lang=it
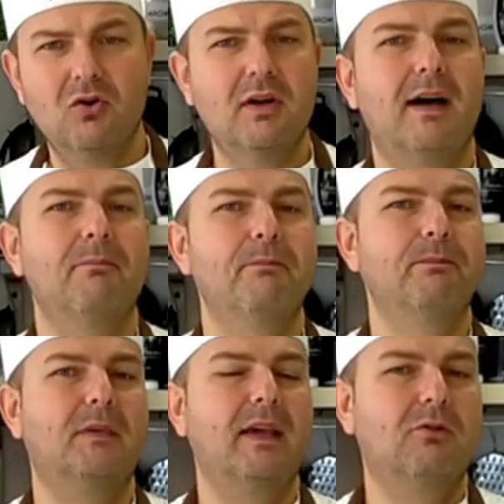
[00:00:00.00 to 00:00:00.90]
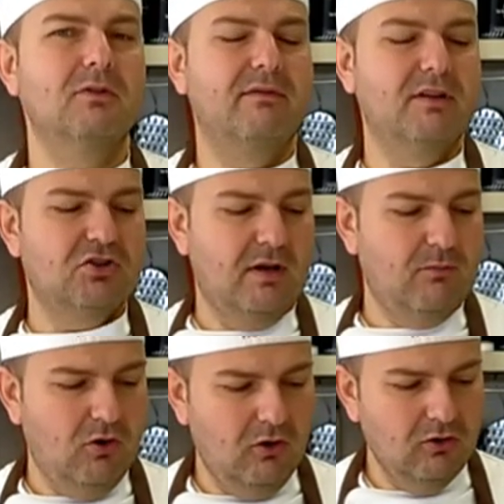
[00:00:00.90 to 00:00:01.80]
Ora, che cosa
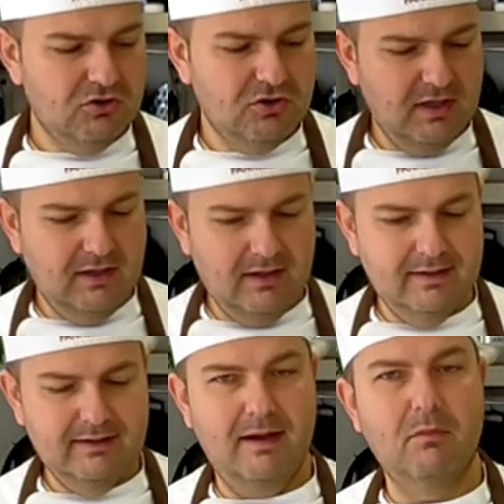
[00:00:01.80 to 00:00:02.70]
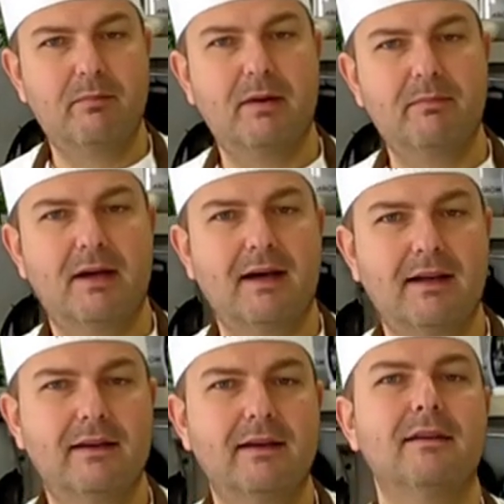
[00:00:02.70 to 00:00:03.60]
facciamo? Oggi andiamo a
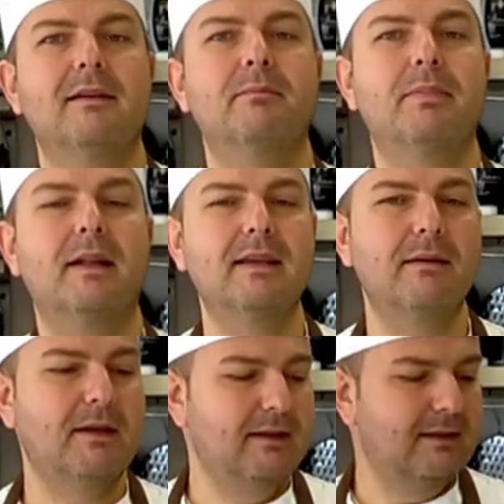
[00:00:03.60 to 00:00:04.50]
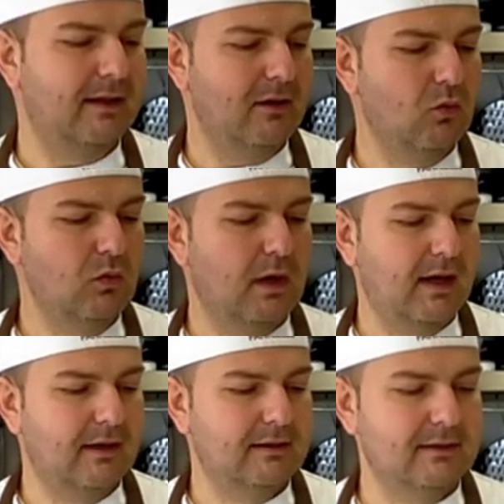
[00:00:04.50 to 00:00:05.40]
preparare praticamente
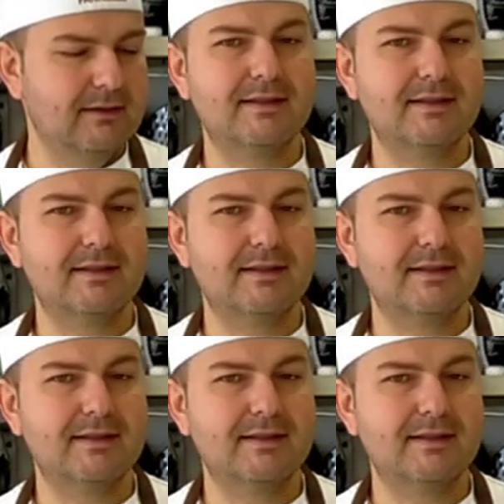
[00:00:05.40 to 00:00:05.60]
una eh,